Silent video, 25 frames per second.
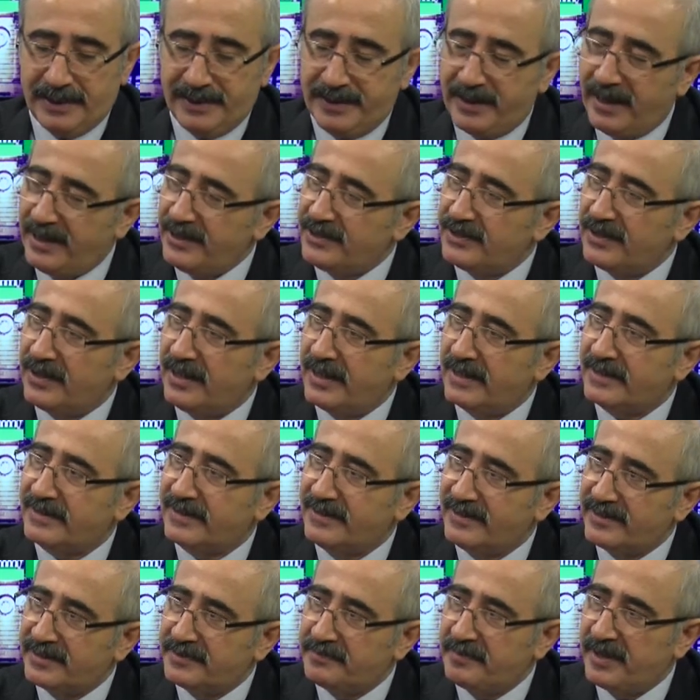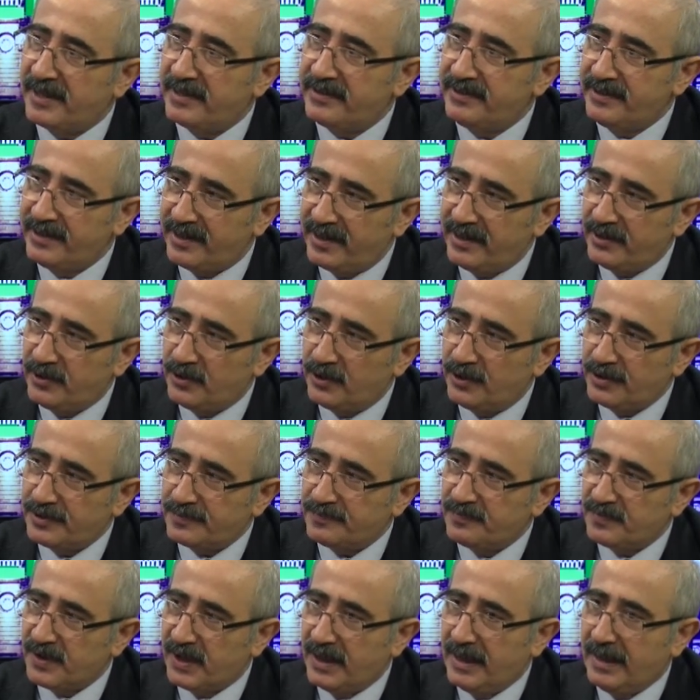Yayıncılar kısmen direniyor
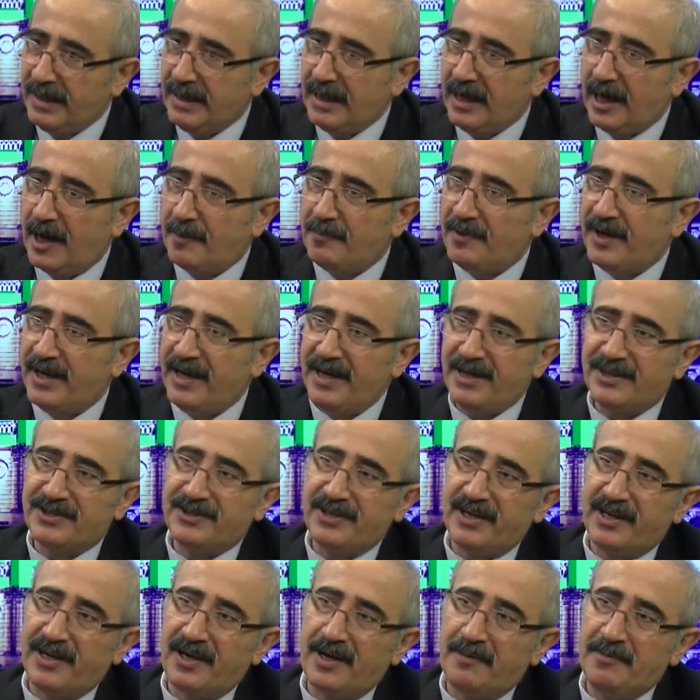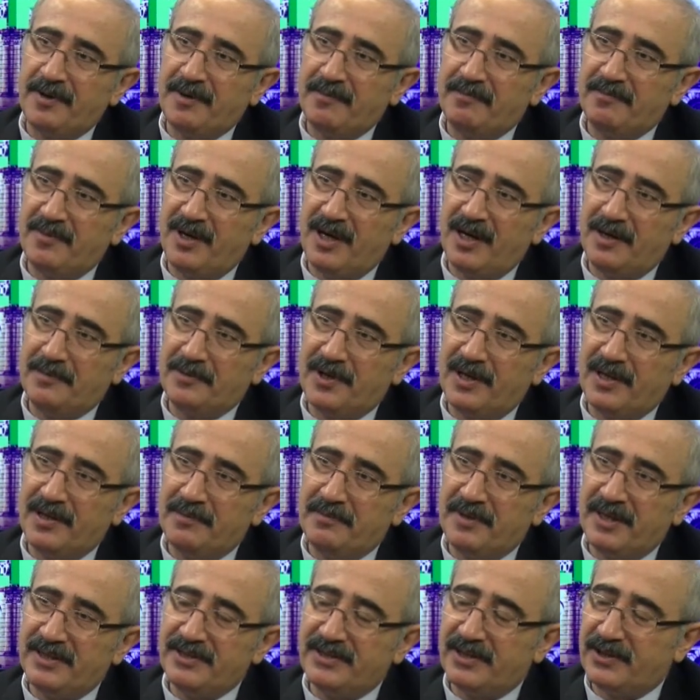ama her şeye rağmen
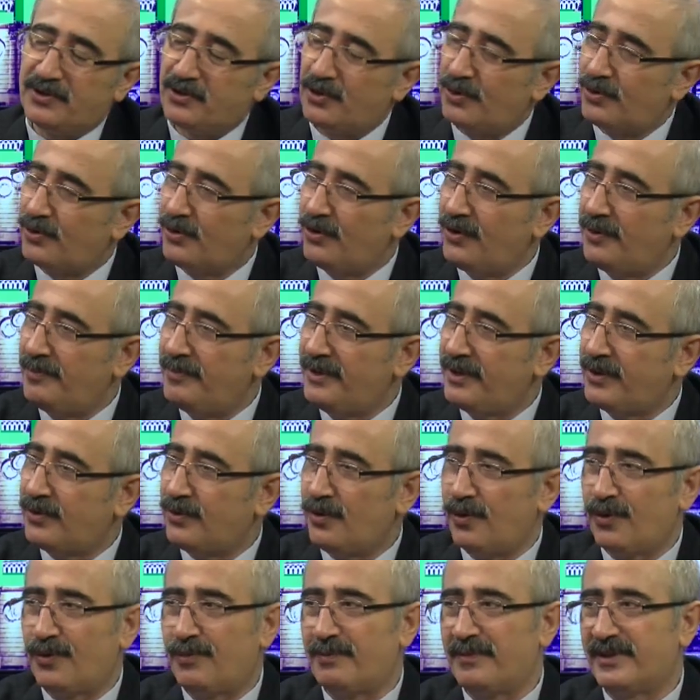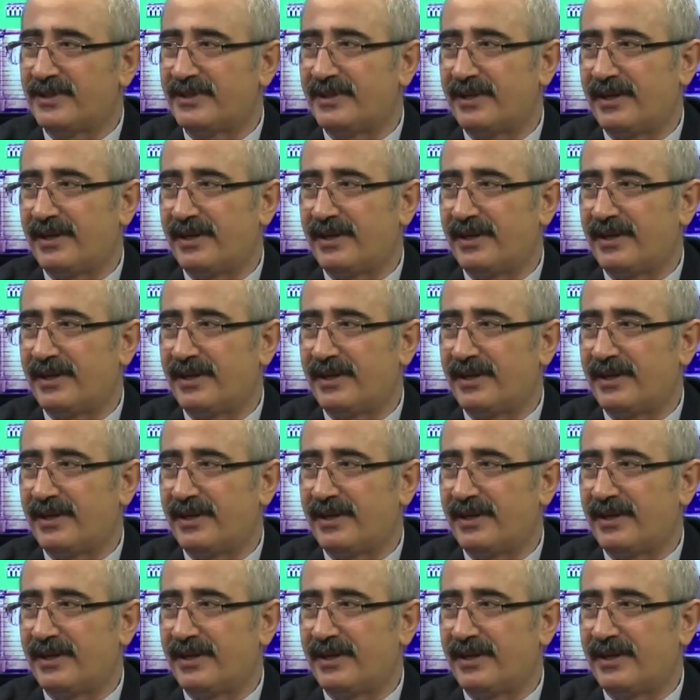Babali bence çok önemli, korunması